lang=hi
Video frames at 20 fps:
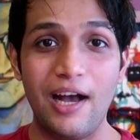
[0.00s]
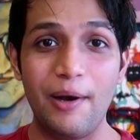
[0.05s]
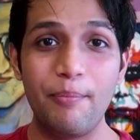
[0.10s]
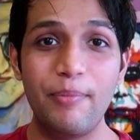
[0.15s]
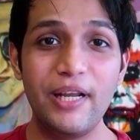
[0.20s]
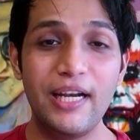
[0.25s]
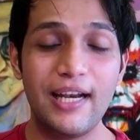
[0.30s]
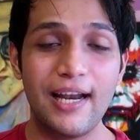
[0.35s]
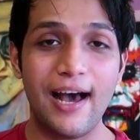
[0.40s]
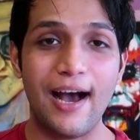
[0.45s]

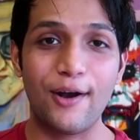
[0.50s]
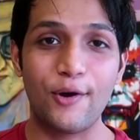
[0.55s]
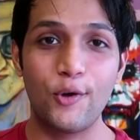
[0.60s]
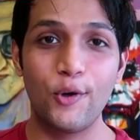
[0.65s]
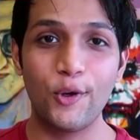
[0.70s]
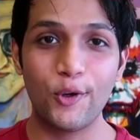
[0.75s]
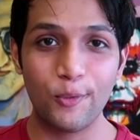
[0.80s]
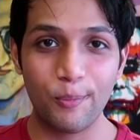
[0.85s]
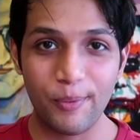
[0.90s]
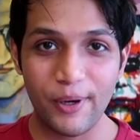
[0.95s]
अभी
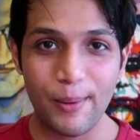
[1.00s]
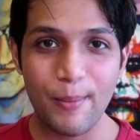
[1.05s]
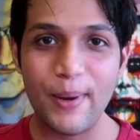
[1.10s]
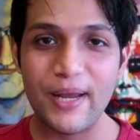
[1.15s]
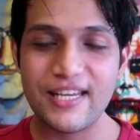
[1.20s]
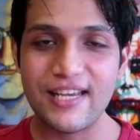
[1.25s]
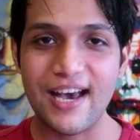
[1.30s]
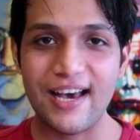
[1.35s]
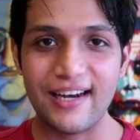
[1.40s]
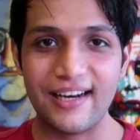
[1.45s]
लाखों रुपए
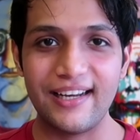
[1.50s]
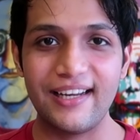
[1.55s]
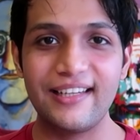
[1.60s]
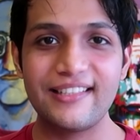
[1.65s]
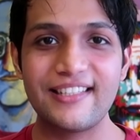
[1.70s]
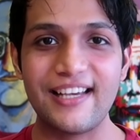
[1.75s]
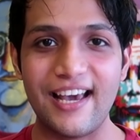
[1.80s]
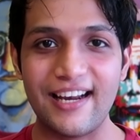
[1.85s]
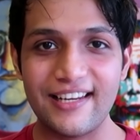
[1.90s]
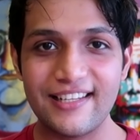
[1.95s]
में जा रहे
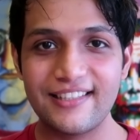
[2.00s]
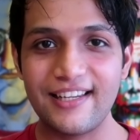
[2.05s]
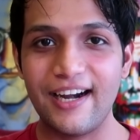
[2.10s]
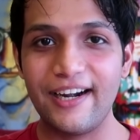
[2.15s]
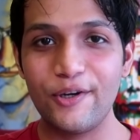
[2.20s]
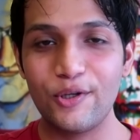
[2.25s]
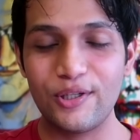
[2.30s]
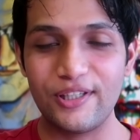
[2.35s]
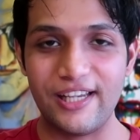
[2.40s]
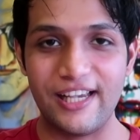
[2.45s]
हैं चारी
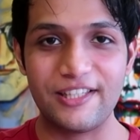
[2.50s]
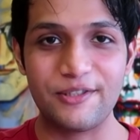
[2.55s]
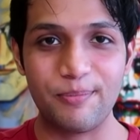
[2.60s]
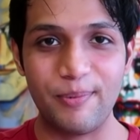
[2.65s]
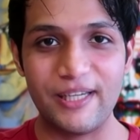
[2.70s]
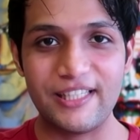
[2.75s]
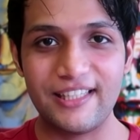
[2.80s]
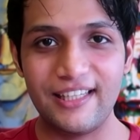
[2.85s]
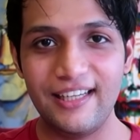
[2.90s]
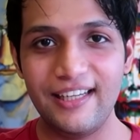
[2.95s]
जार्ड
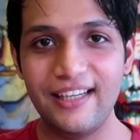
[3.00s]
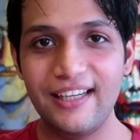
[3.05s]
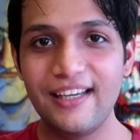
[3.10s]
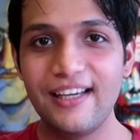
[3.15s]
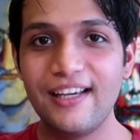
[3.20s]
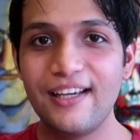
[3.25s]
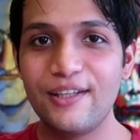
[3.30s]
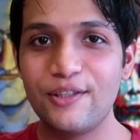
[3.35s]
स्पेशली